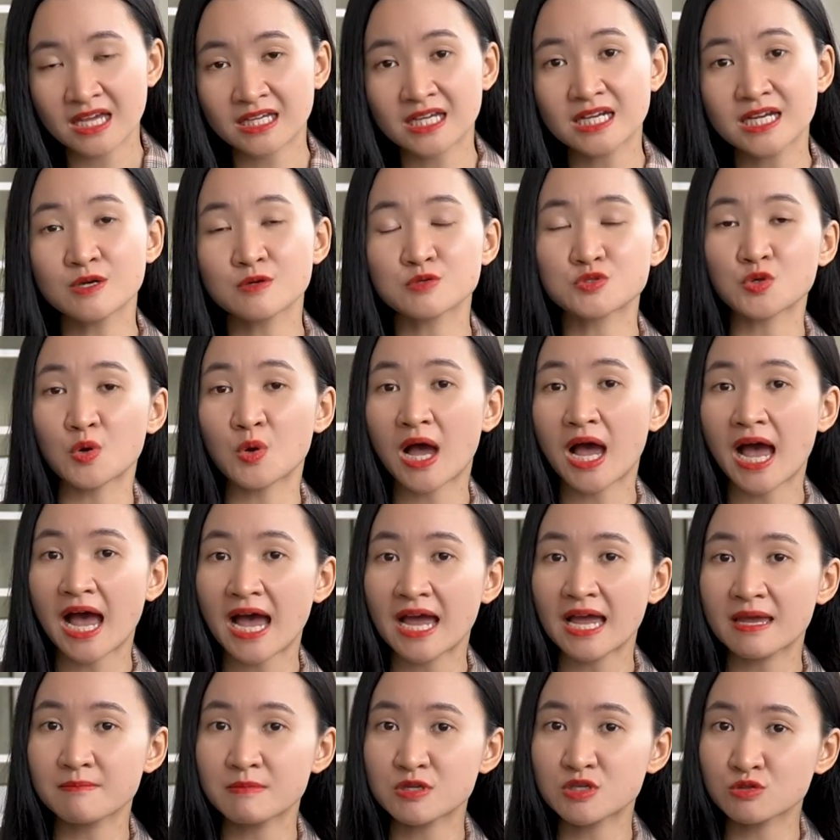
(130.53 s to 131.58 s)
cái điều số
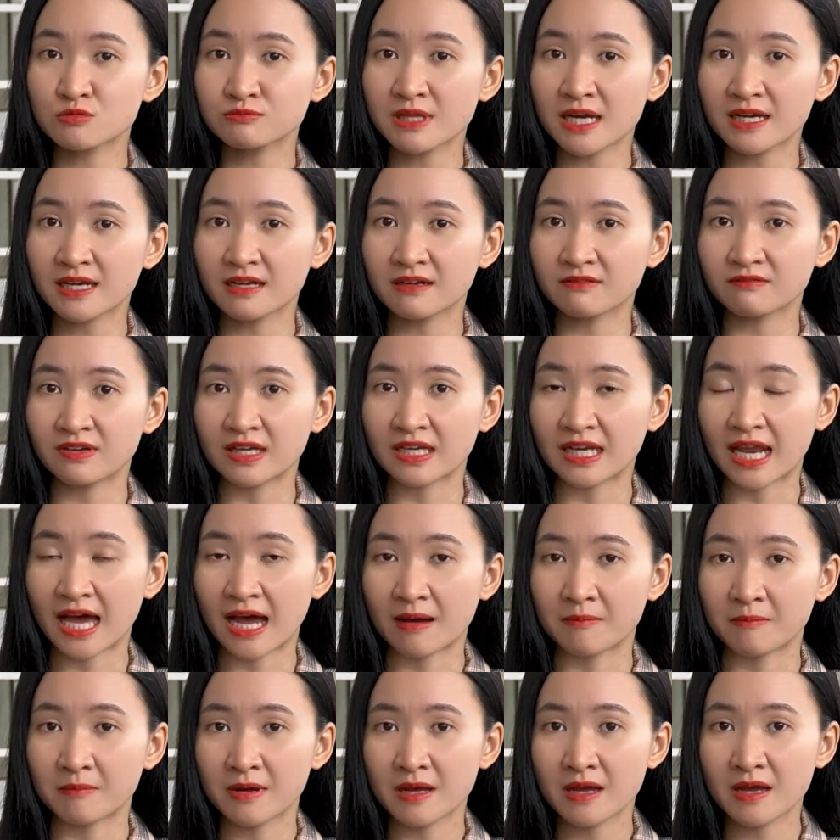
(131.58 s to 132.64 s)
2 mà chúng ta cần phải
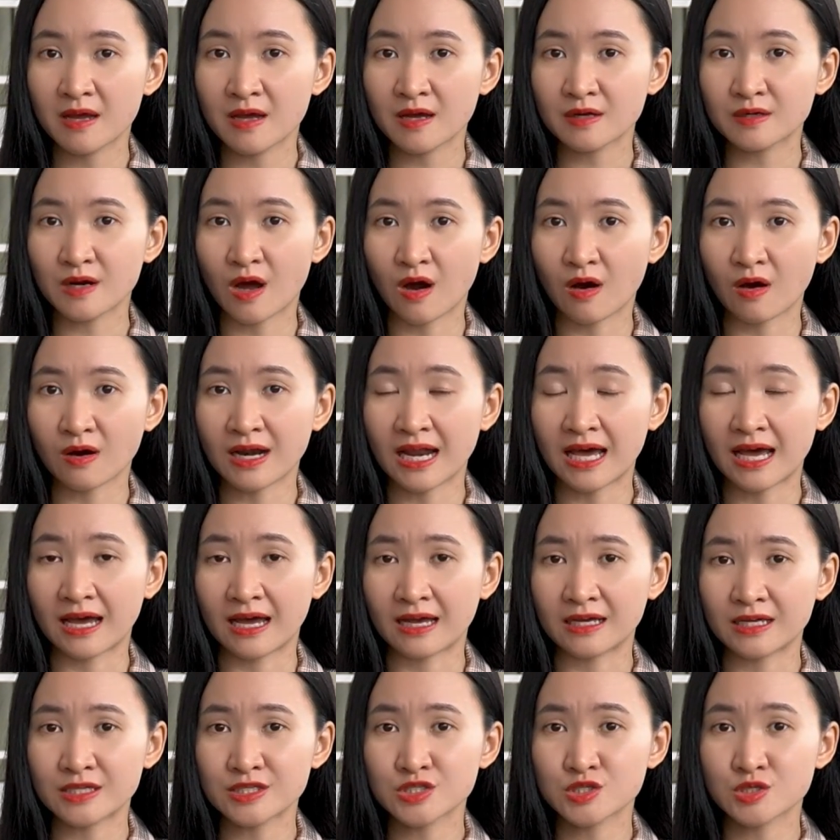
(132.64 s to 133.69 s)
làm đó
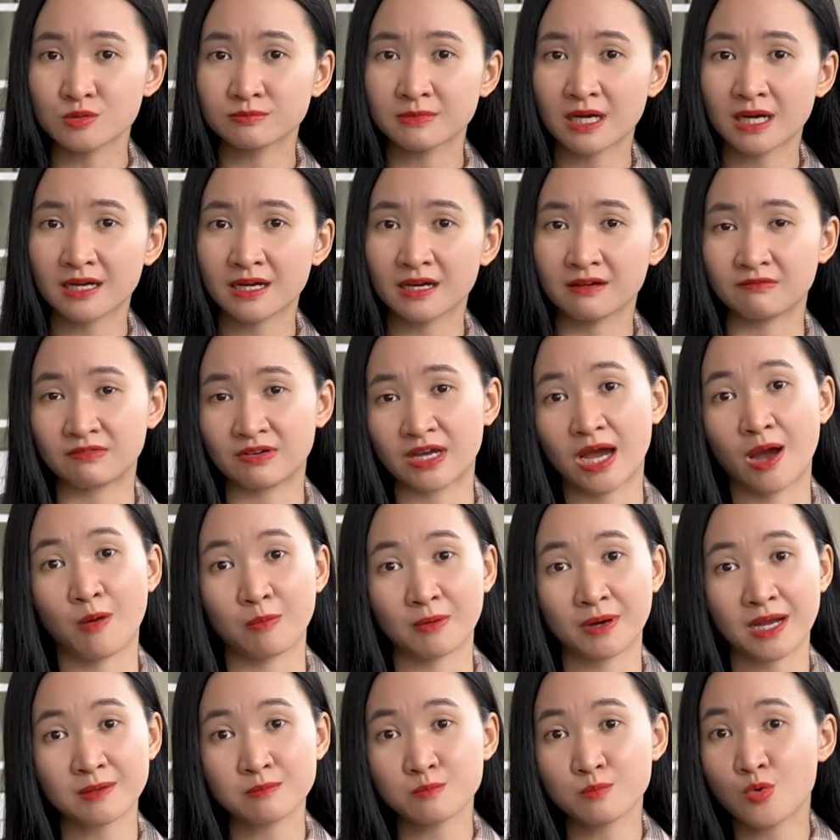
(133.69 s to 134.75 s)
là chúng ta cần phải học
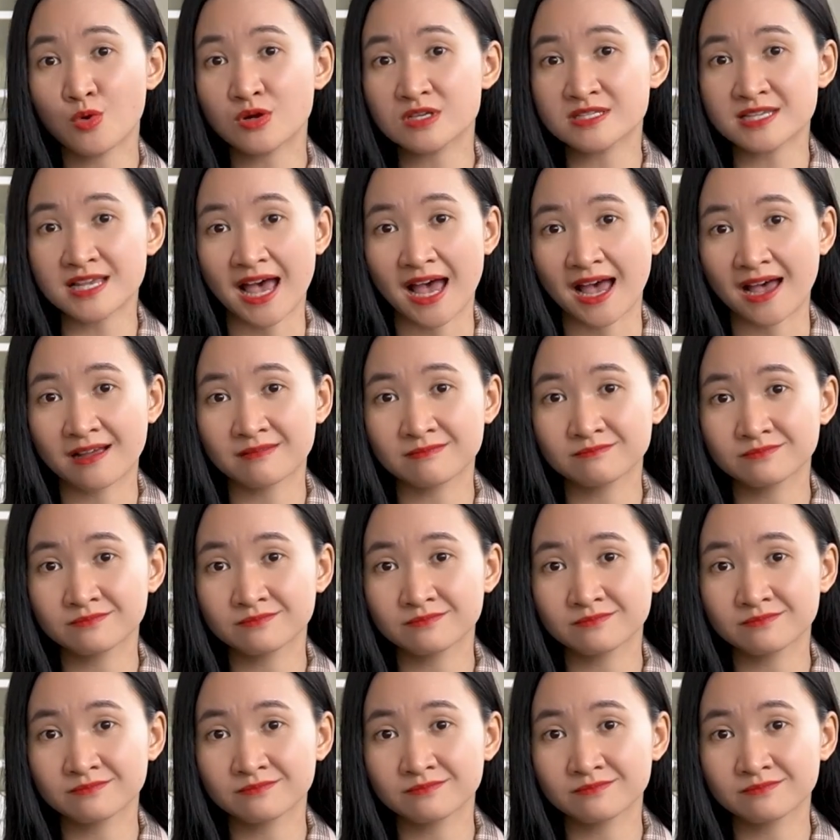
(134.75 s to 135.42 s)
cách buông xả